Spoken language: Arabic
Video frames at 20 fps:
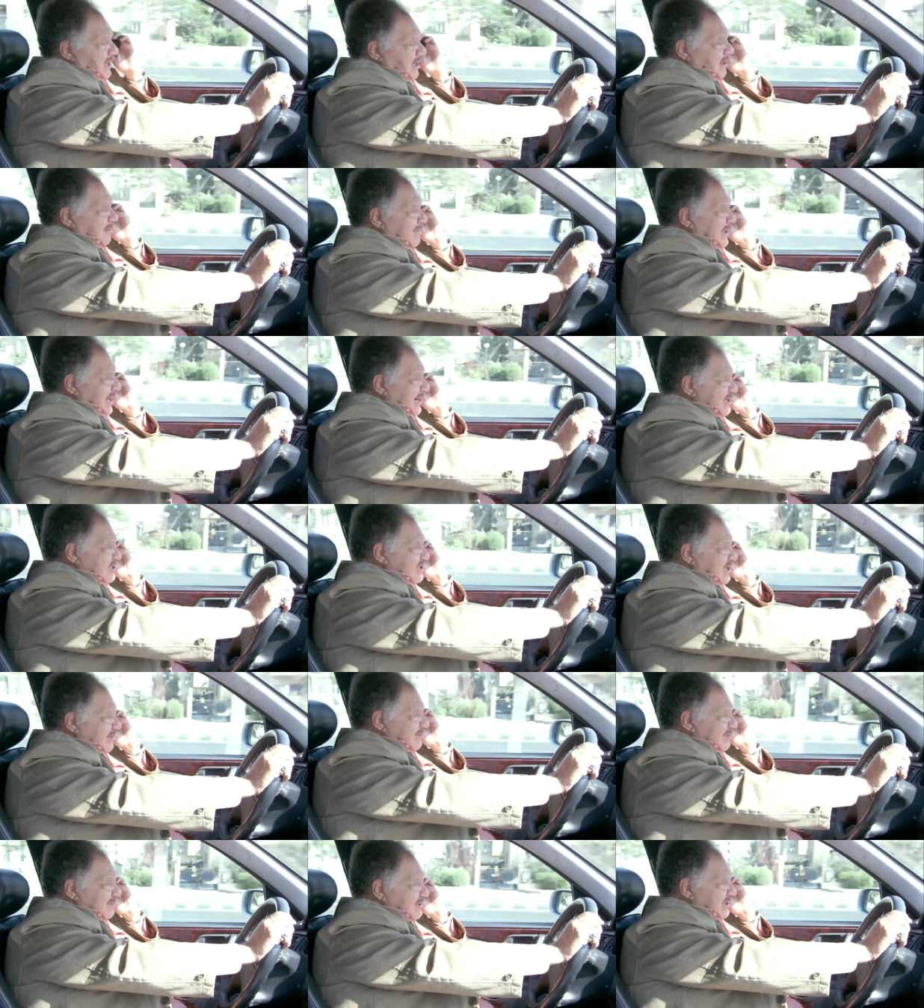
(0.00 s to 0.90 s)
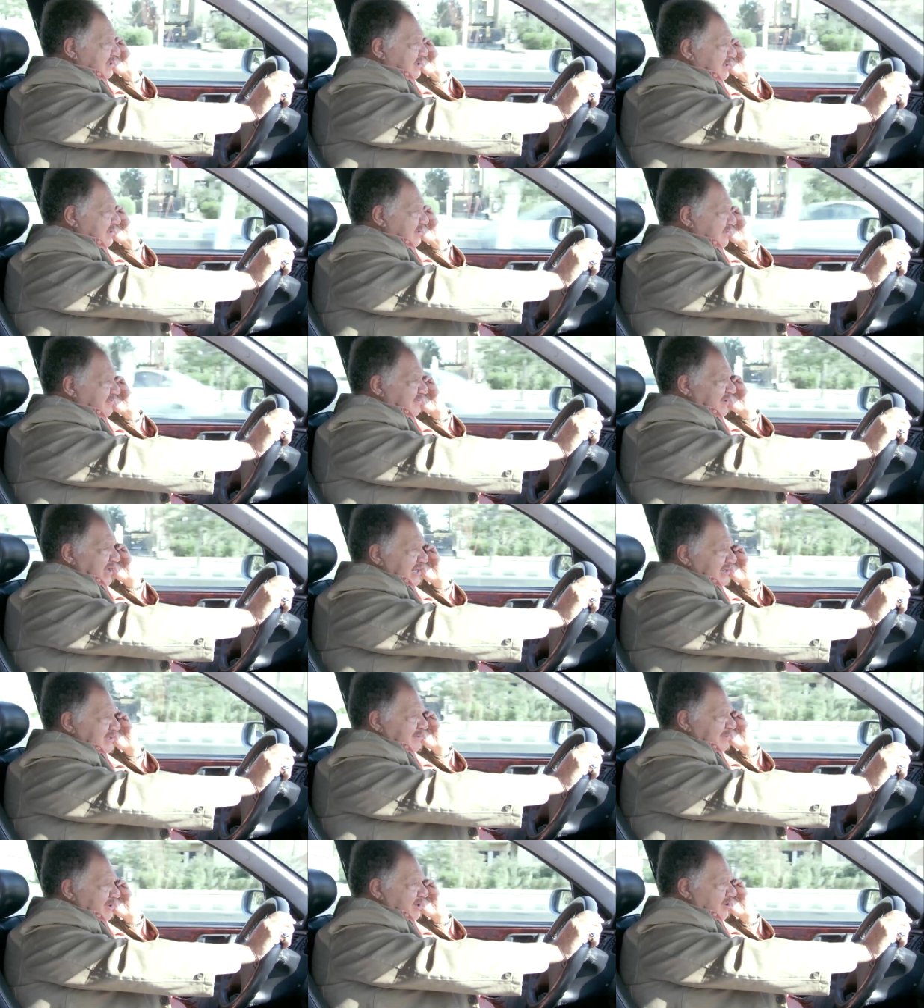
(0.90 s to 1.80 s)
آه، معلش يا حبيبتي في
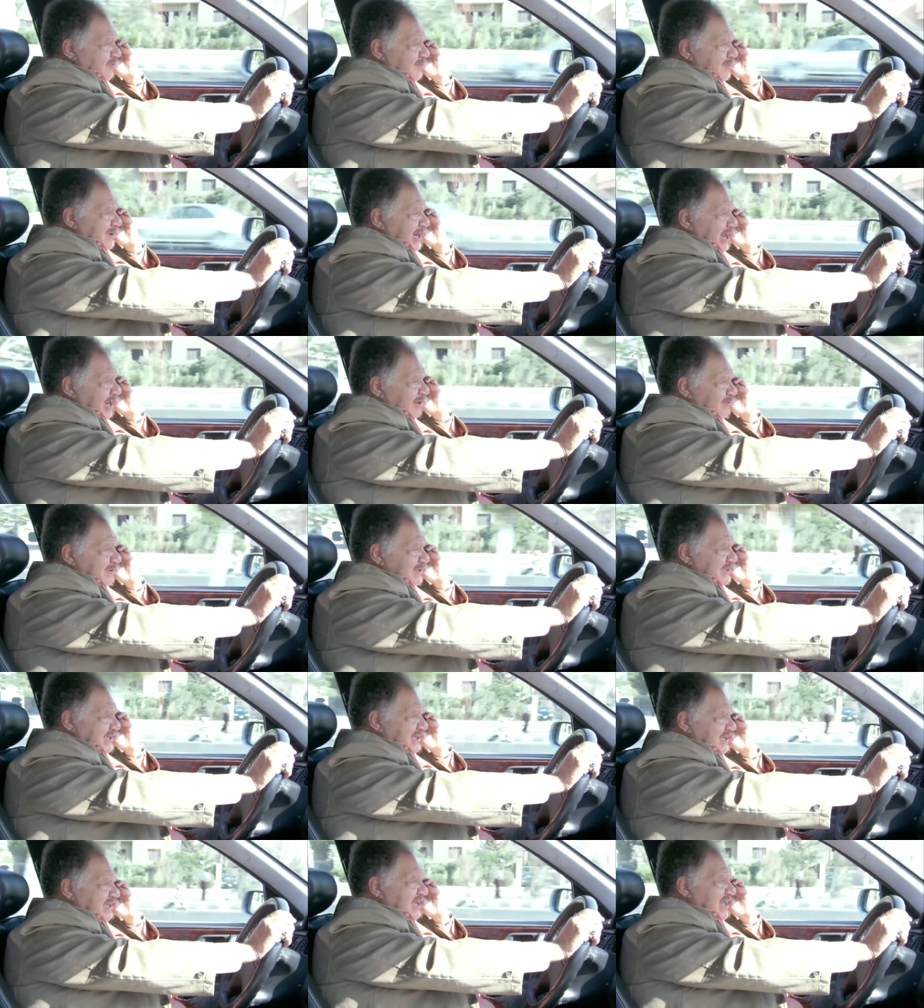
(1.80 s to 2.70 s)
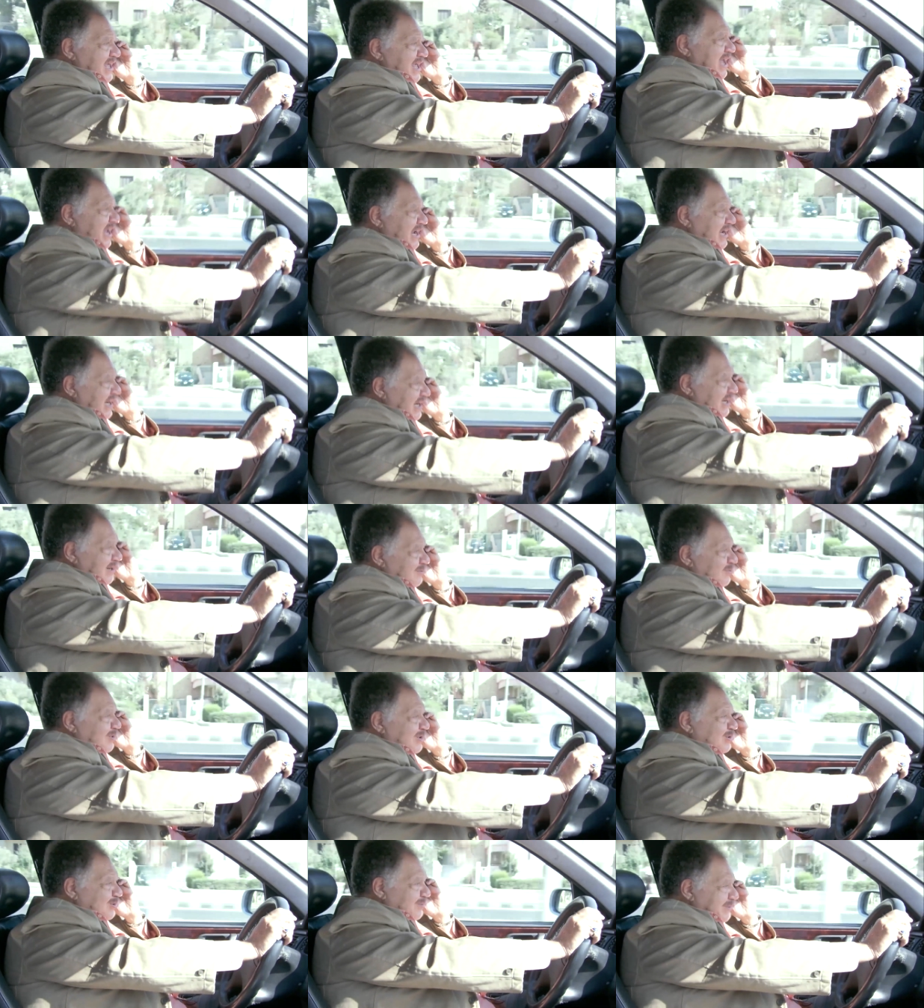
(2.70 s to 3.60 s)
حد من العملاء على الويتنج
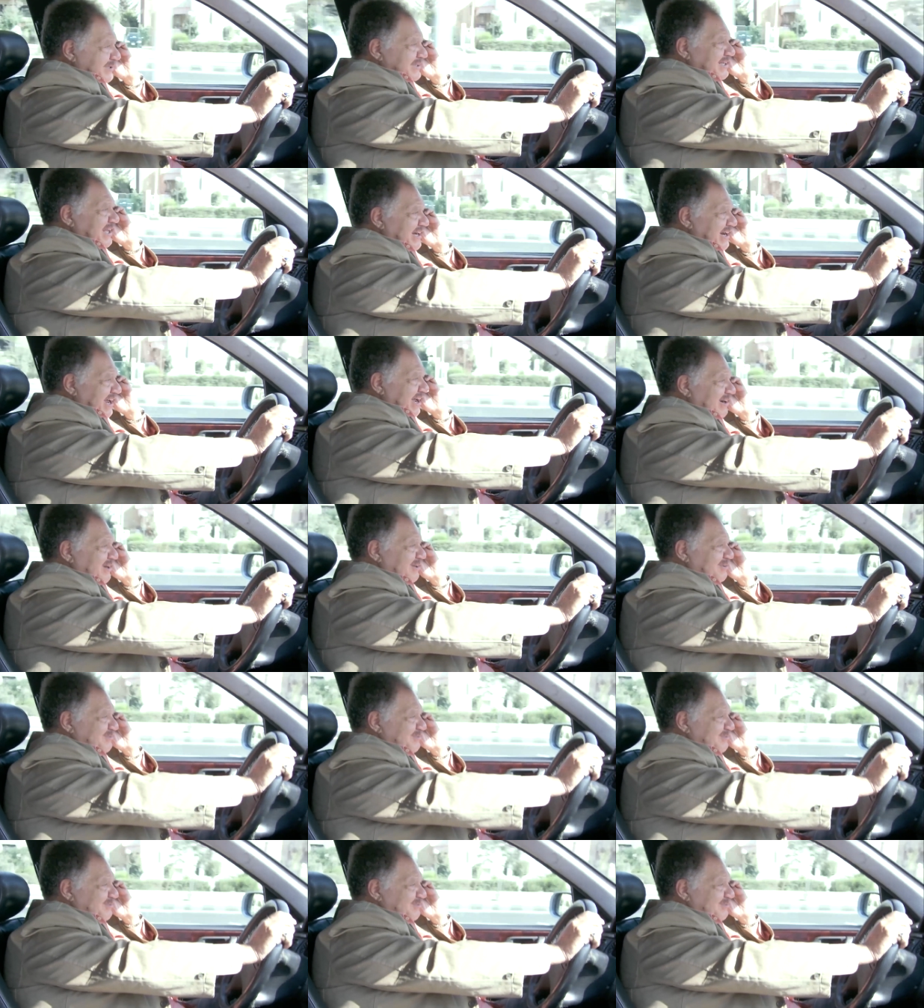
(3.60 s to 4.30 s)
هكلمه واطلبك تاني على